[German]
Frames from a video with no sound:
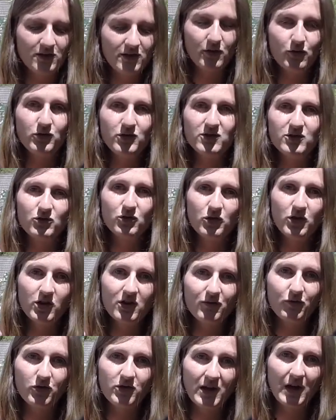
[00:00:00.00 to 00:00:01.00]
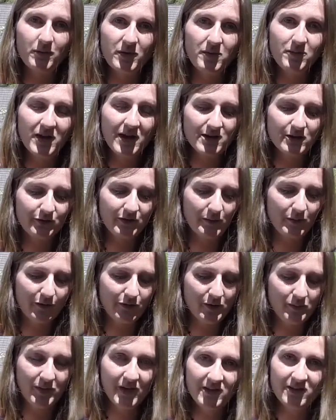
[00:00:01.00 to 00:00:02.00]
der Hund ist dünner geworden, aber ihm geht es auf einmal
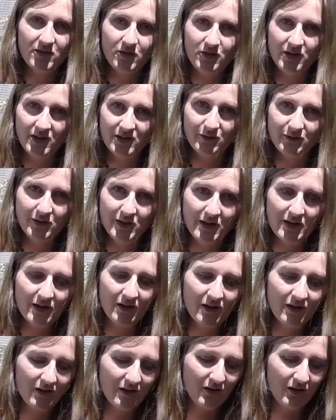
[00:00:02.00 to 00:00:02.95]
viel besser und er ist viel